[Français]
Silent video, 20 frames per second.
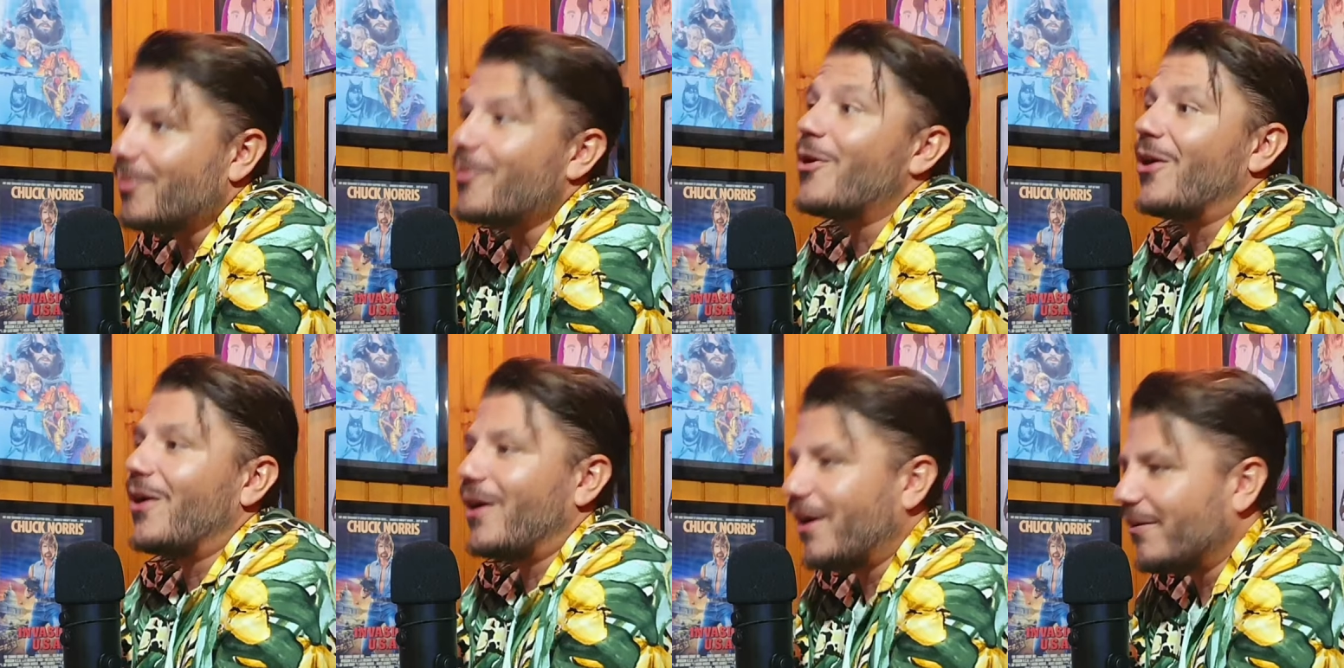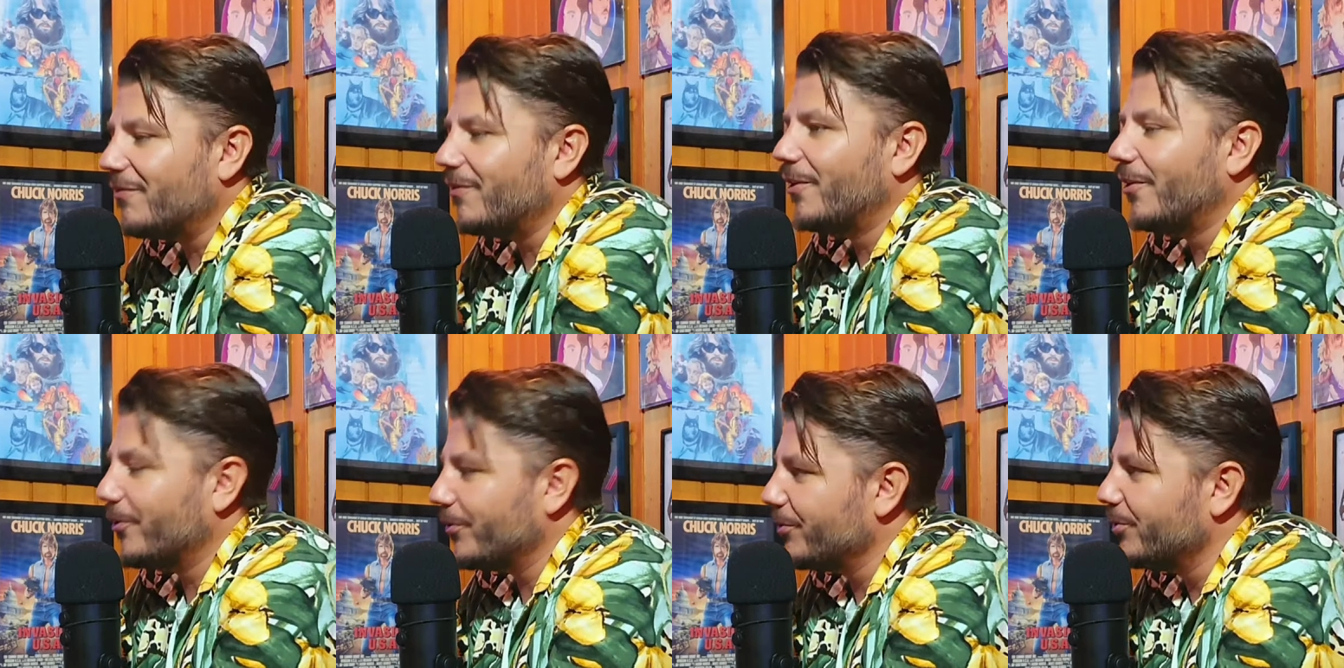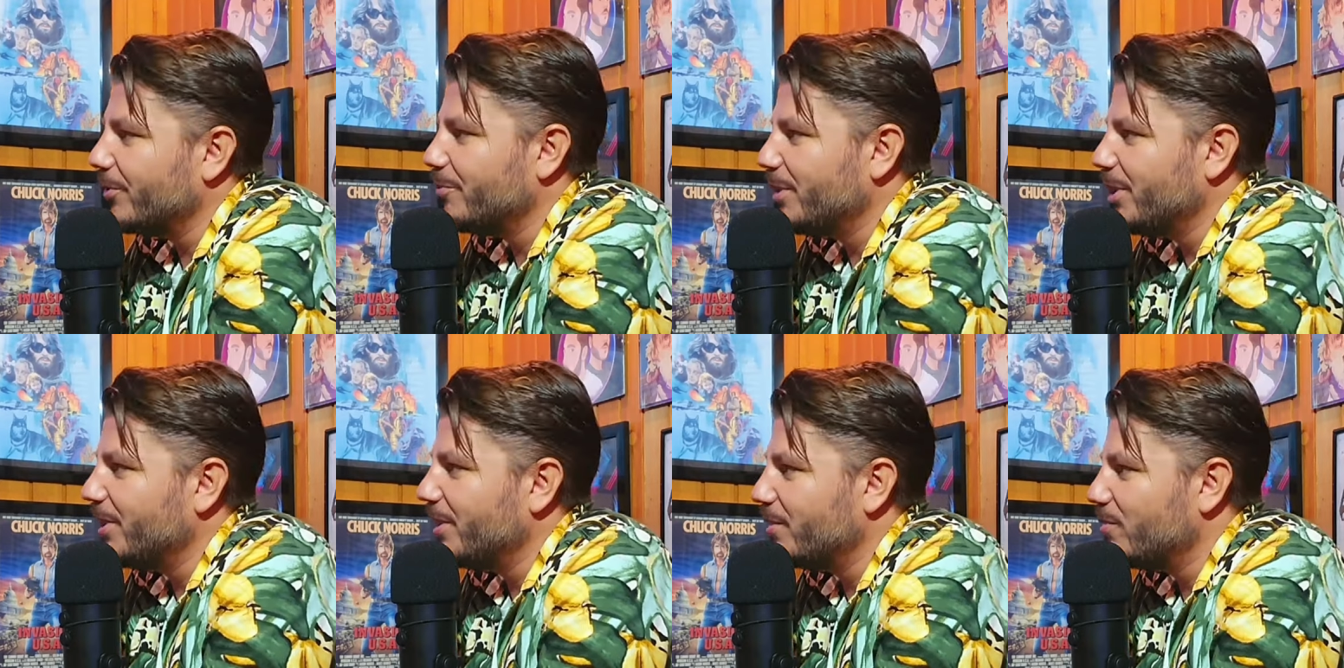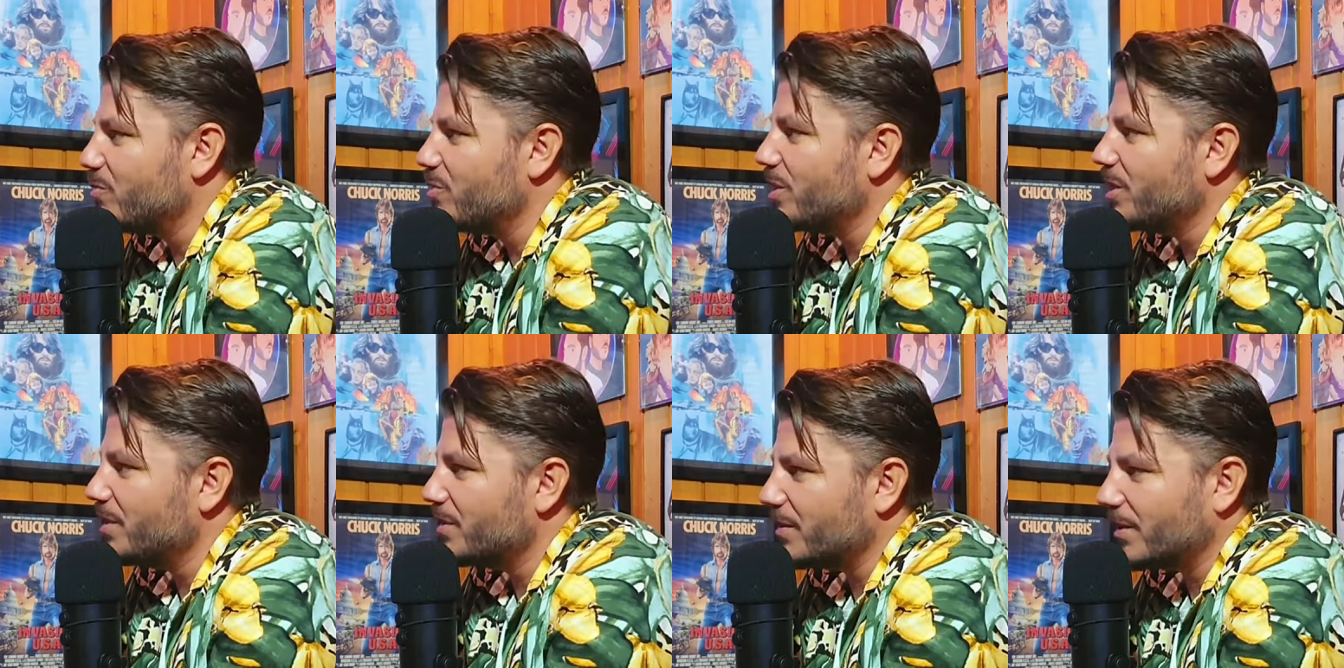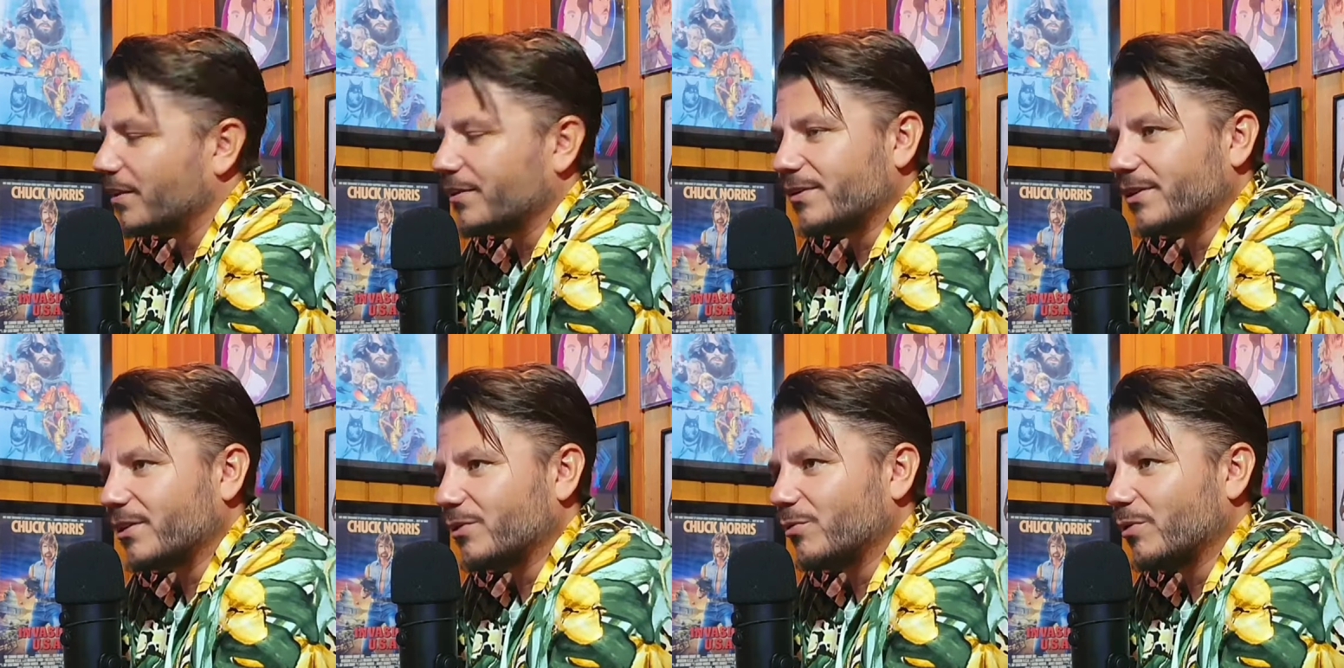bon, à force de billets aussi, ça,
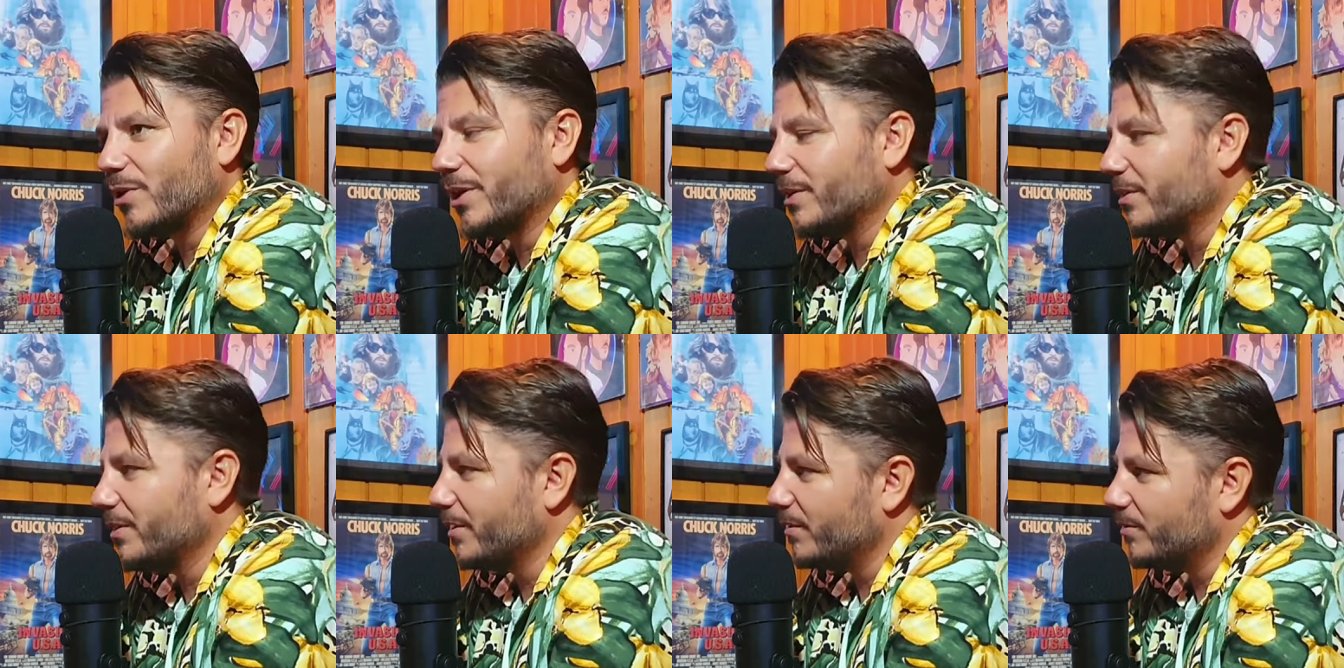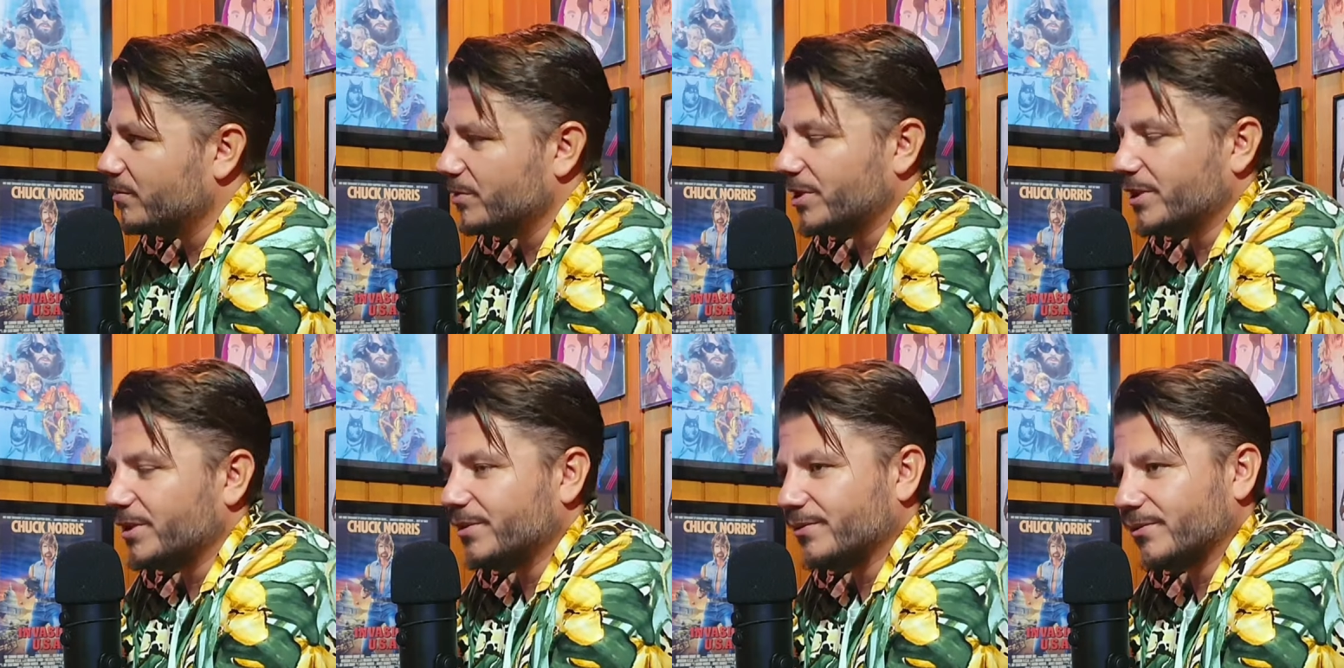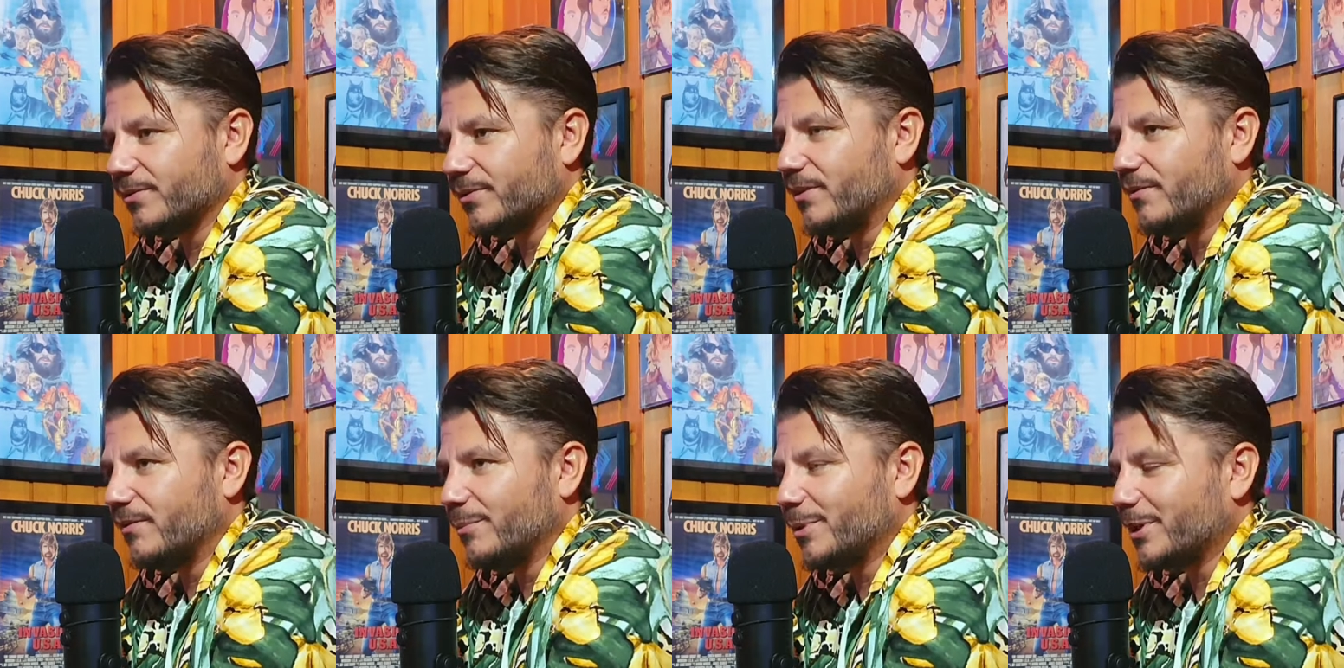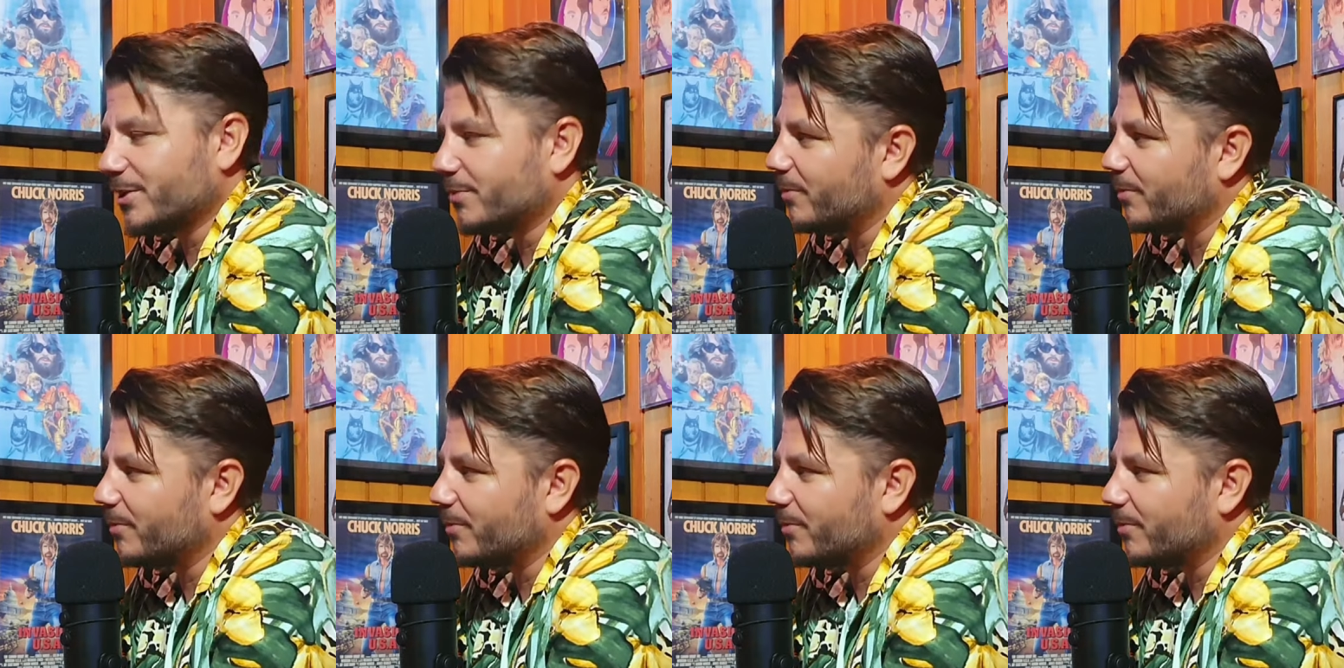mm. doit aider aussi, tu vois, on va pas se